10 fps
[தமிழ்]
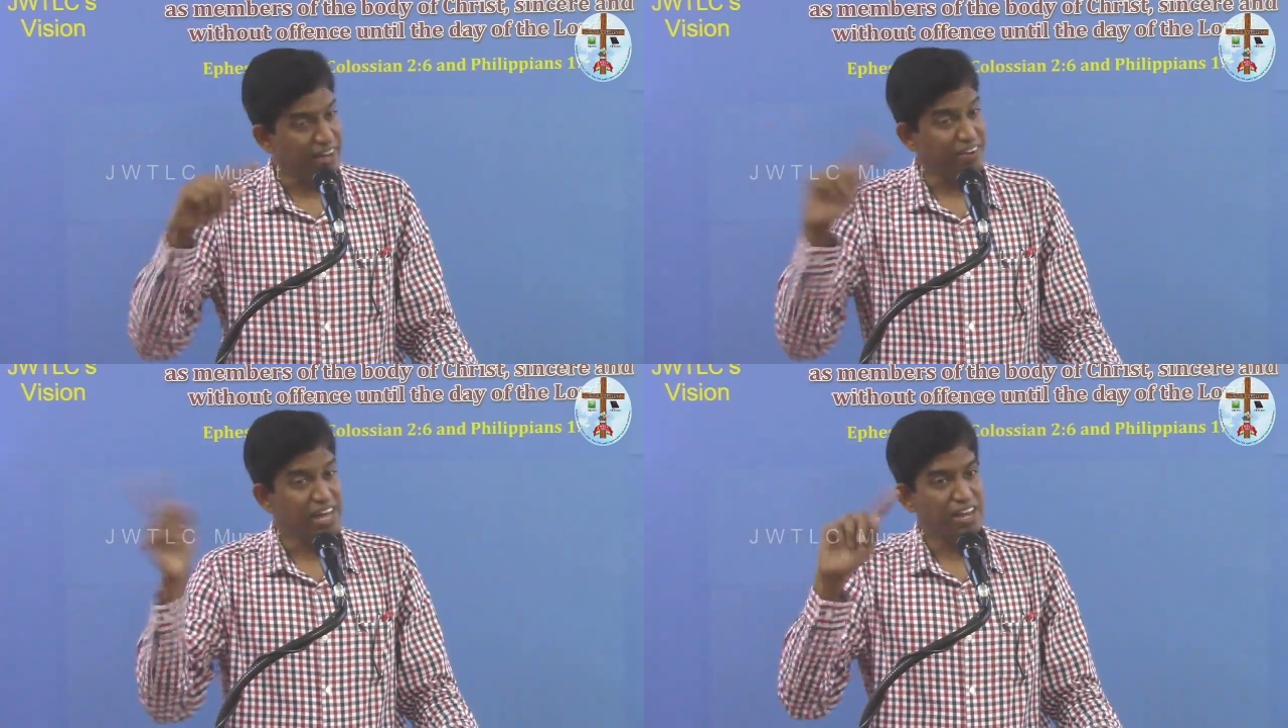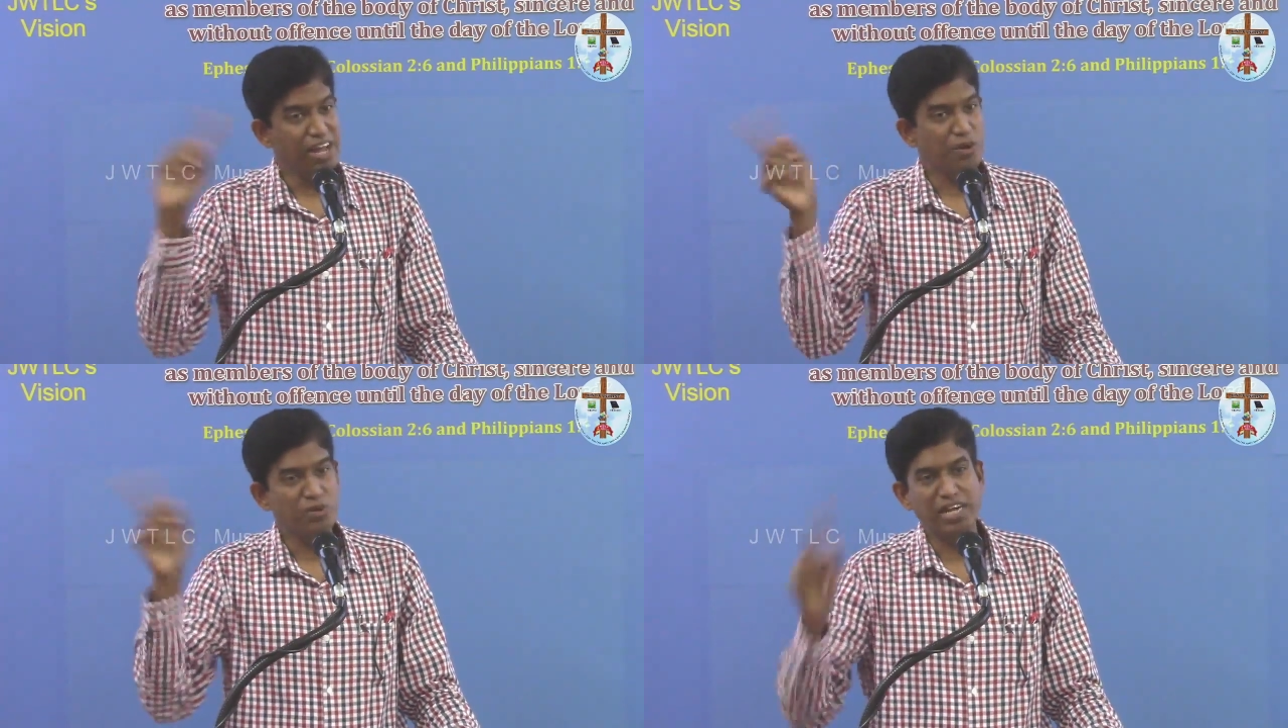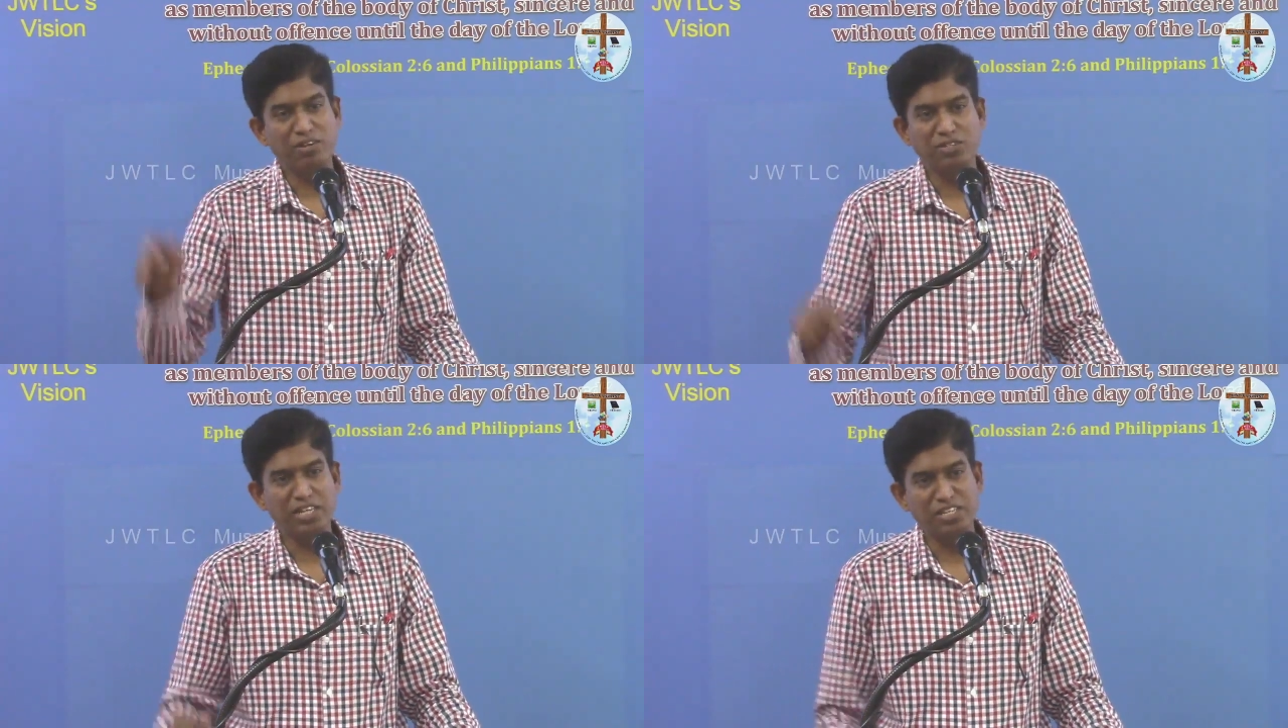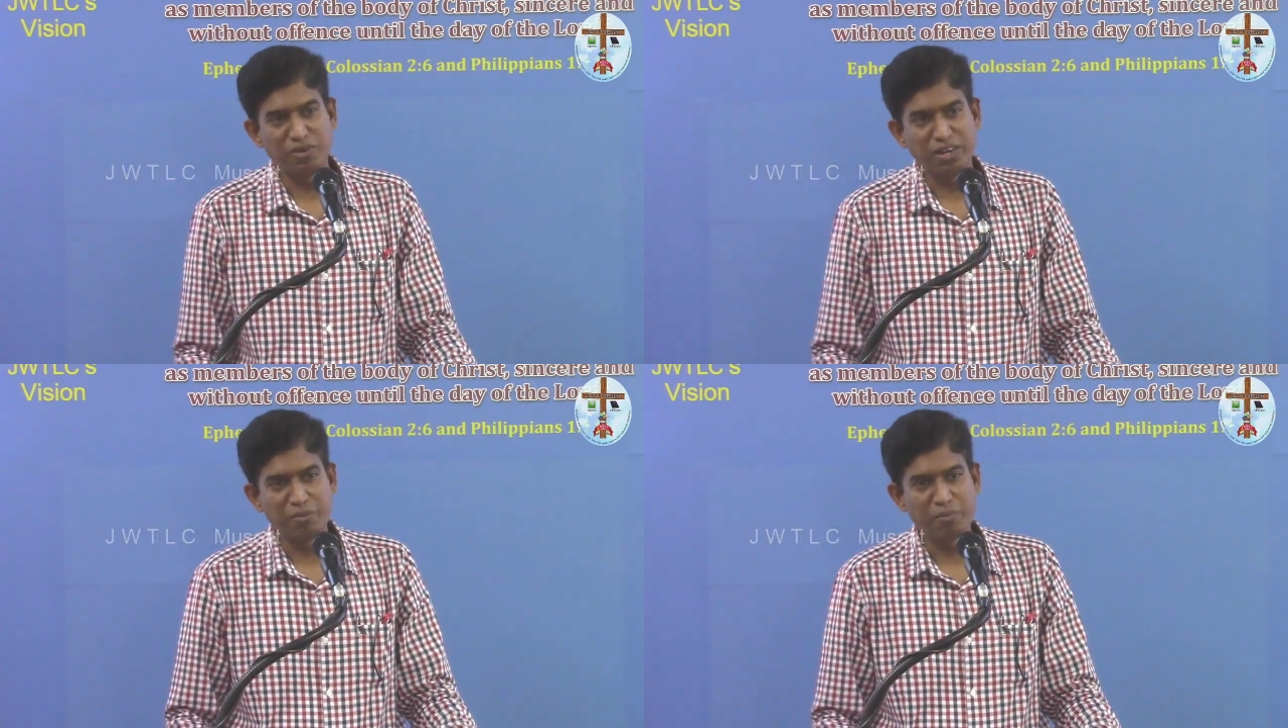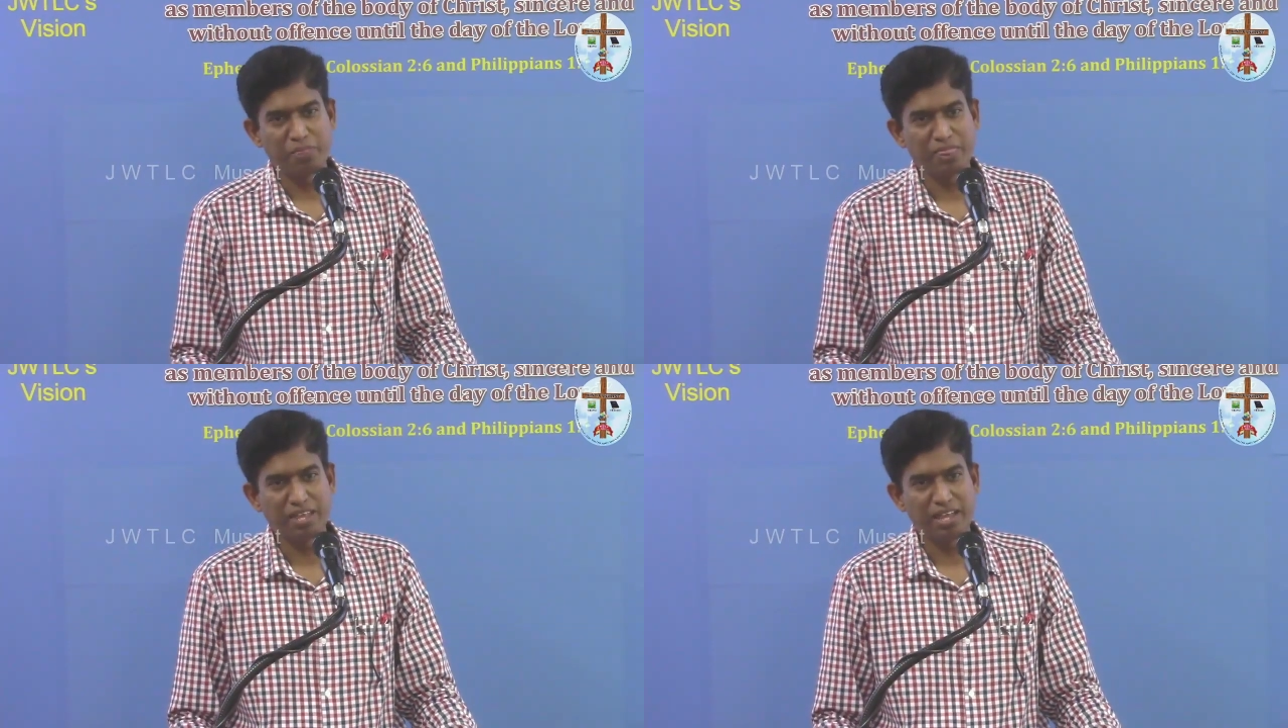வேறு யாரையாக கொண்டு ஆண்டவர் செஞ்சிருவார்
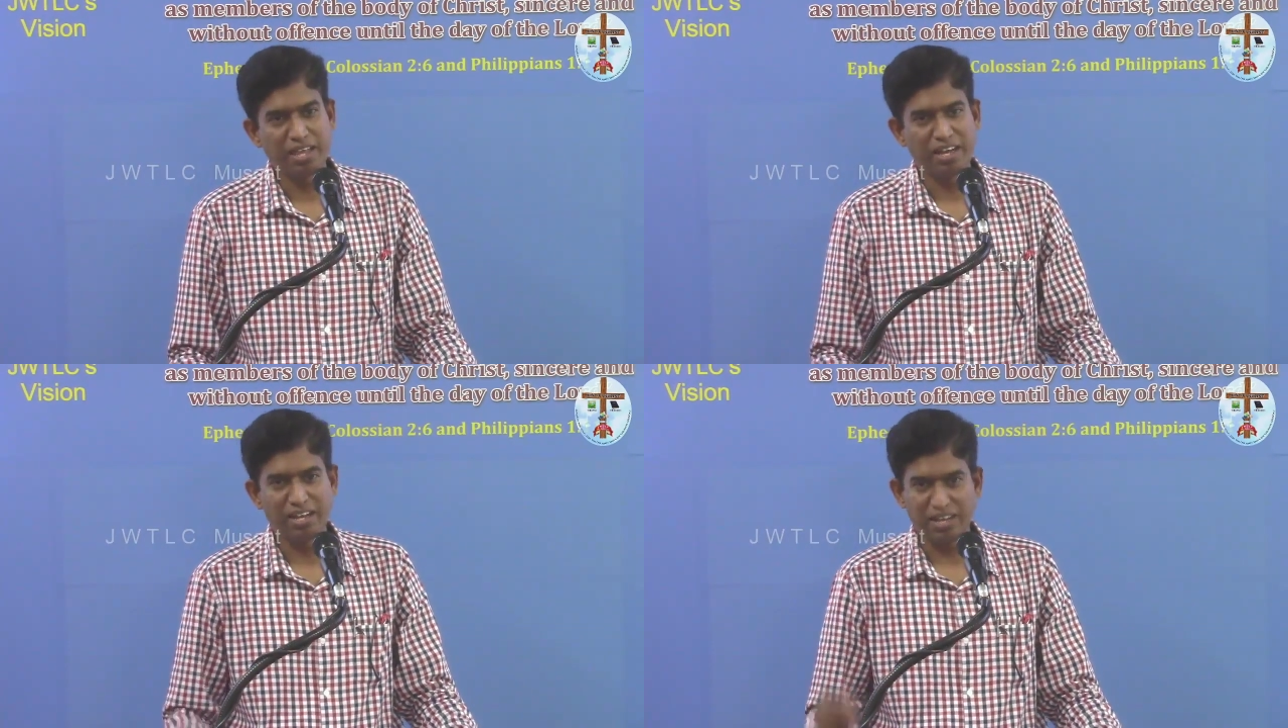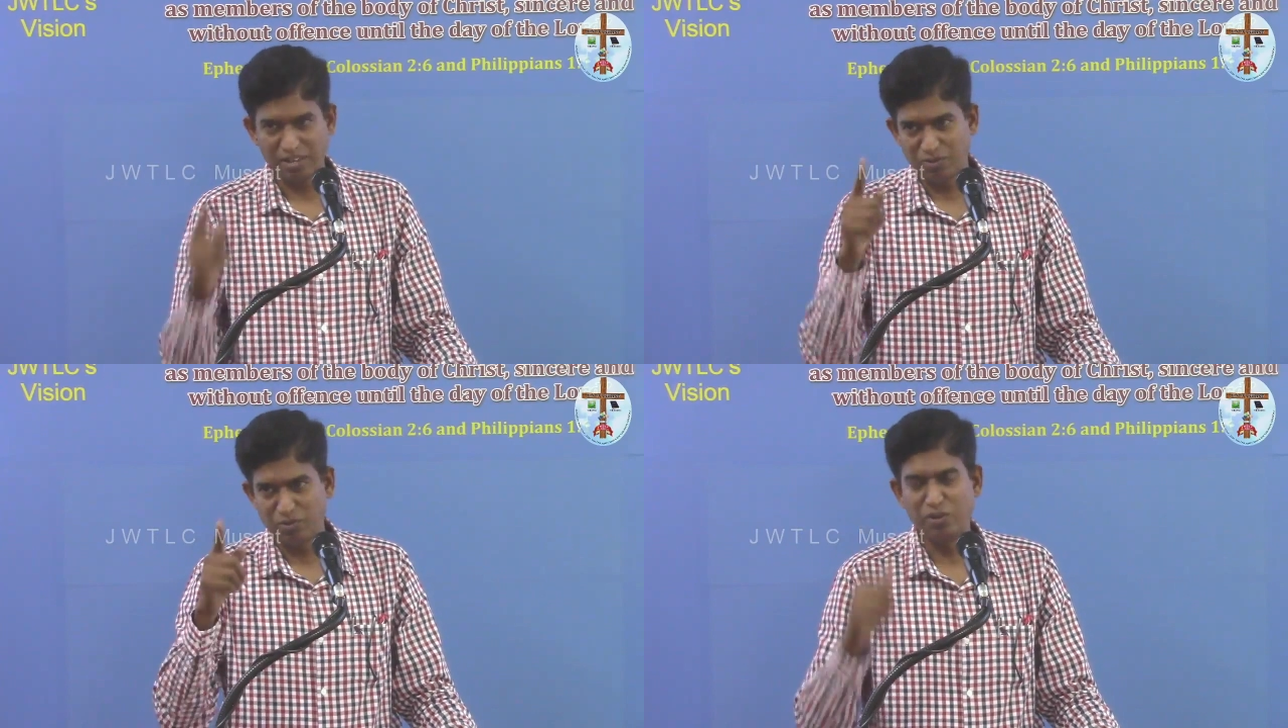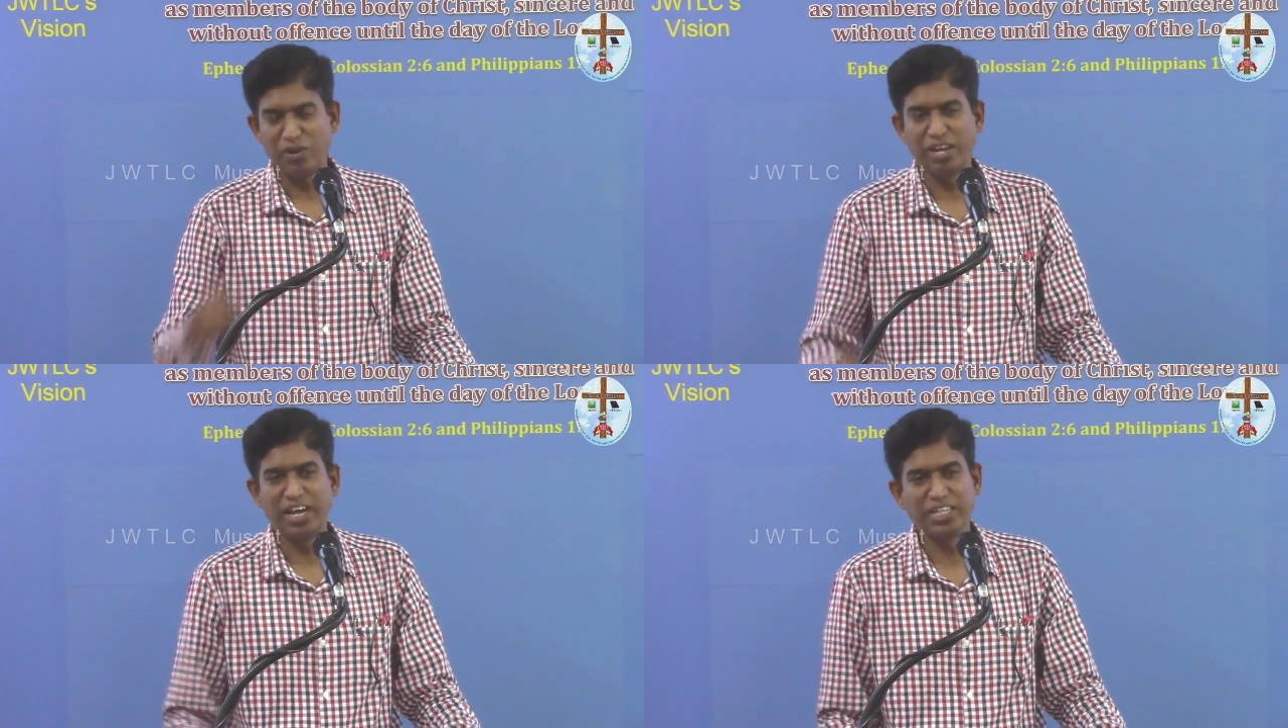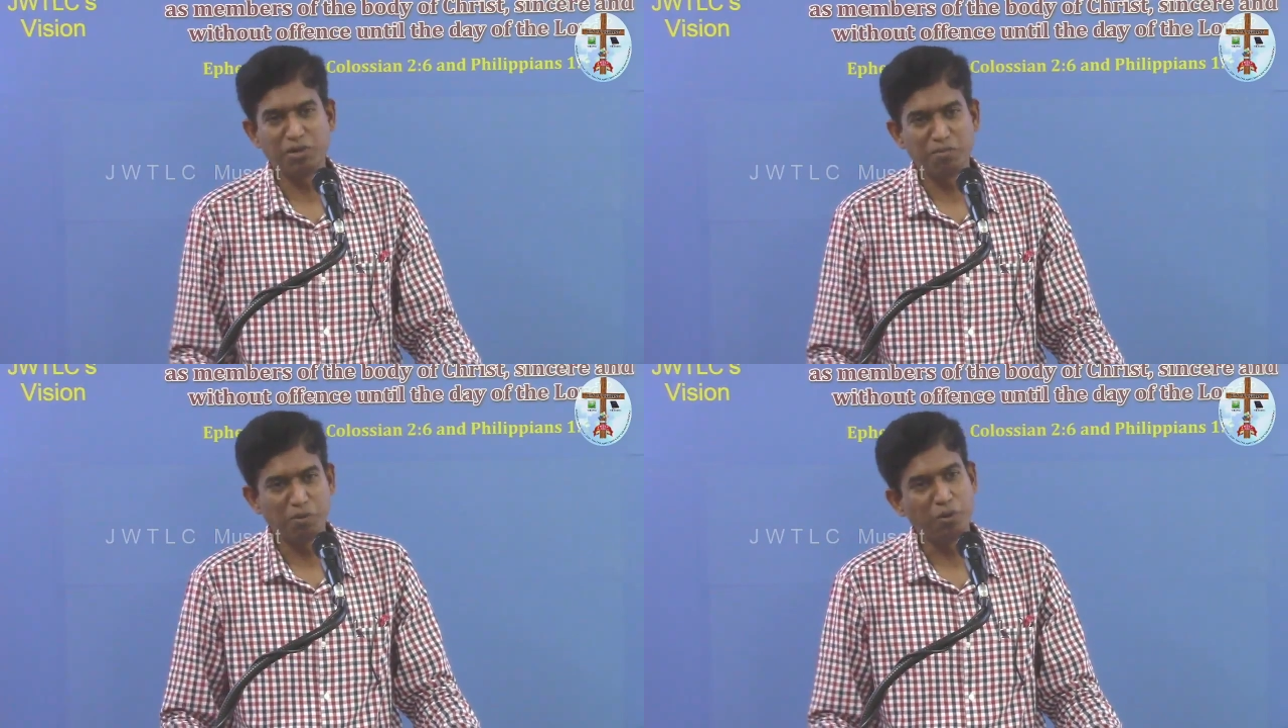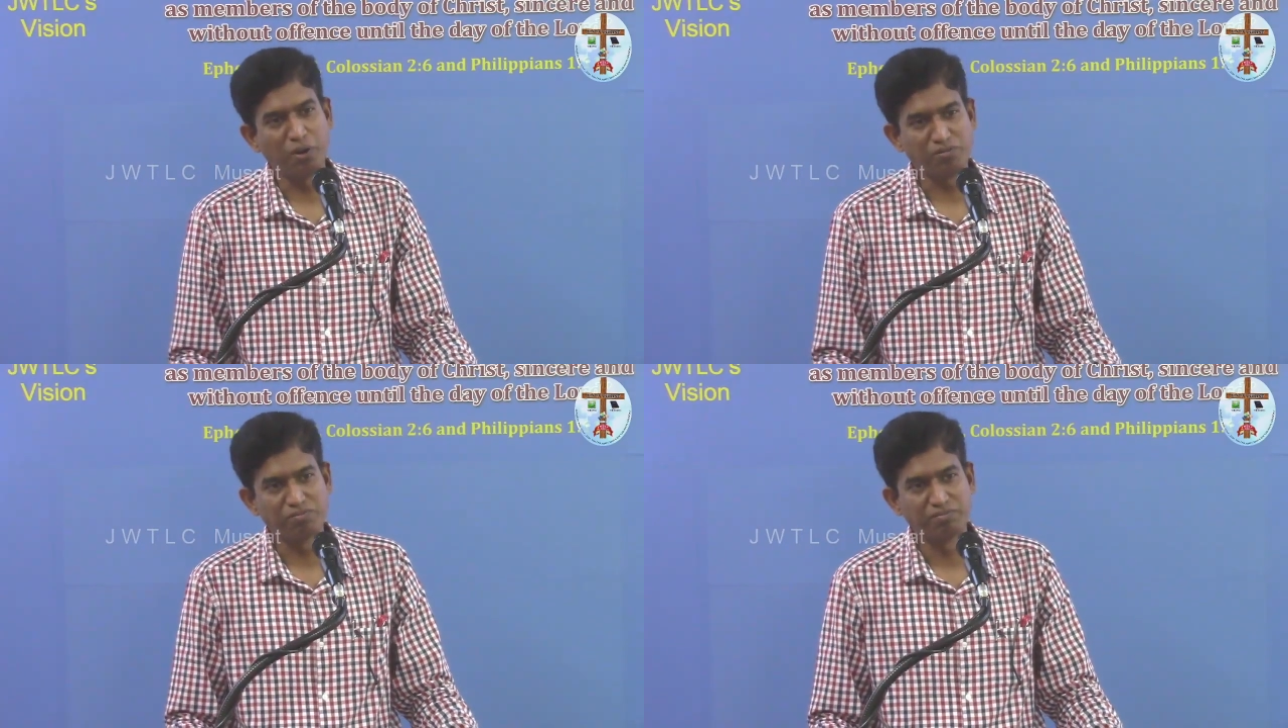உன்னுடைய ராஜமென்மை
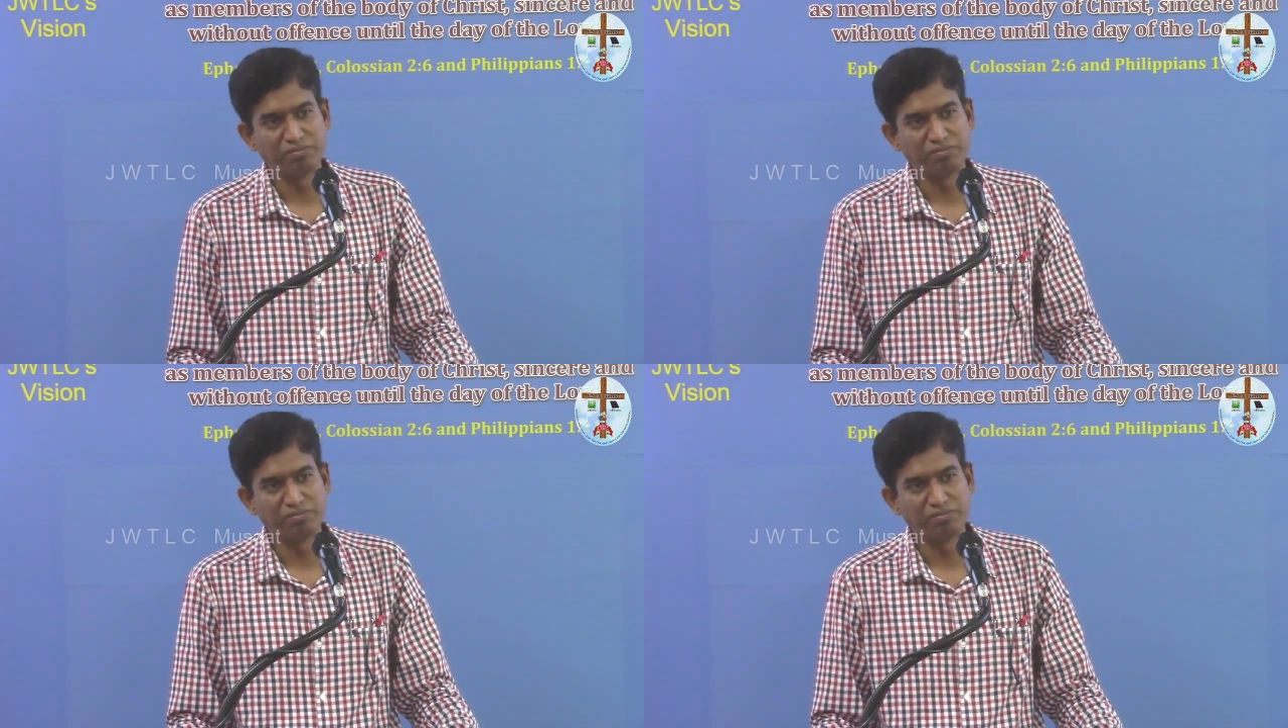போயிடும்